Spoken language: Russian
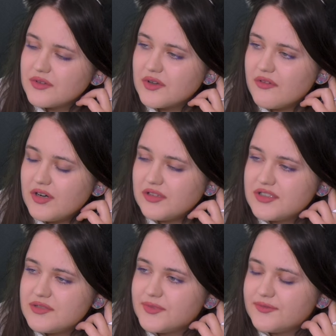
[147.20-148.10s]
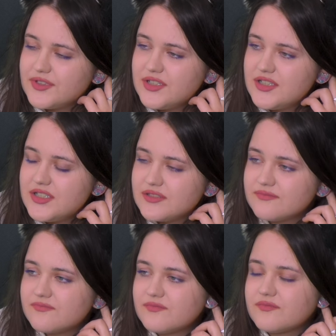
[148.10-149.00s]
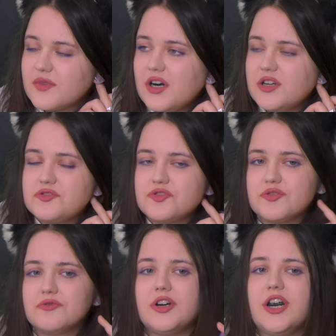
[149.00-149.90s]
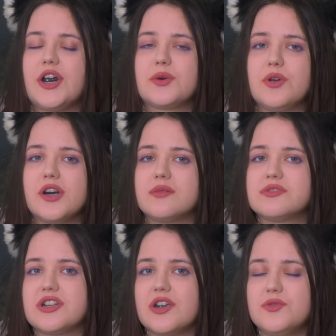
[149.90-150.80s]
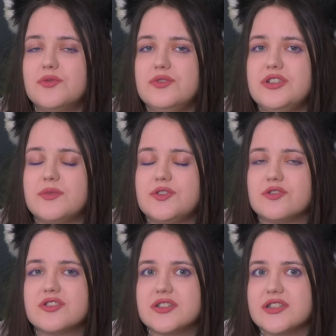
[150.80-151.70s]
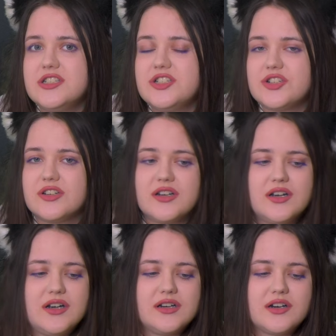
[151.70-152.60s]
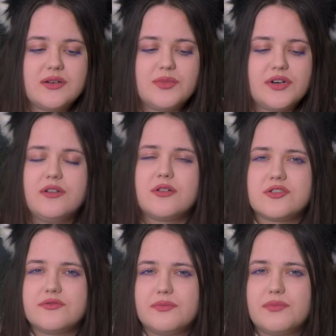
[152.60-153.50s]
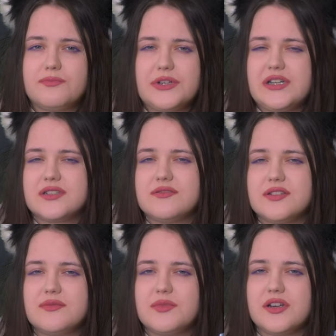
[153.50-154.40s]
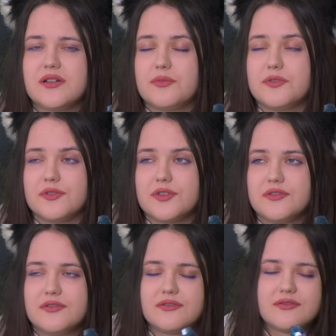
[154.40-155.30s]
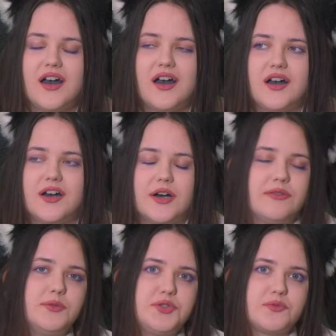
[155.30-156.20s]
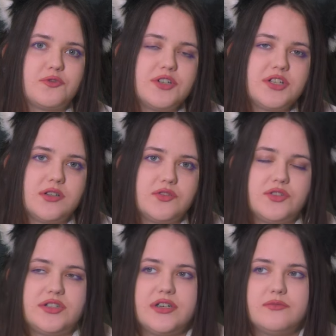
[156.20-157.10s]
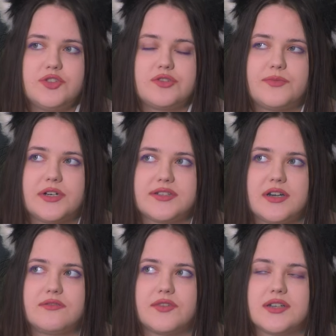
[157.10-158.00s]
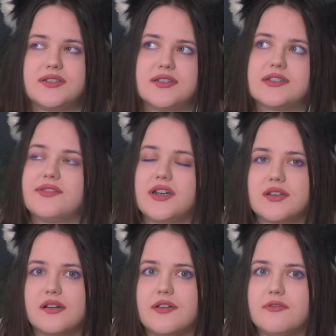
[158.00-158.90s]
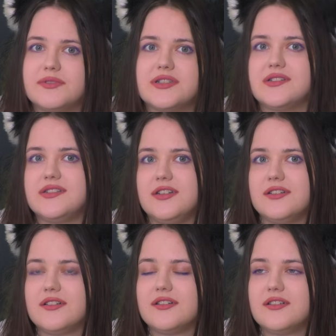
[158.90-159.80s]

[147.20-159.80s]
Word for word: Говорил, типа, выйди на личную клетку, я там стою, типа, чё сышь? Тры-пыры, короче, пытался взять меня на понт. А, в общем, кончилось все тем, что перестал он выходить на связь, когда его посадили.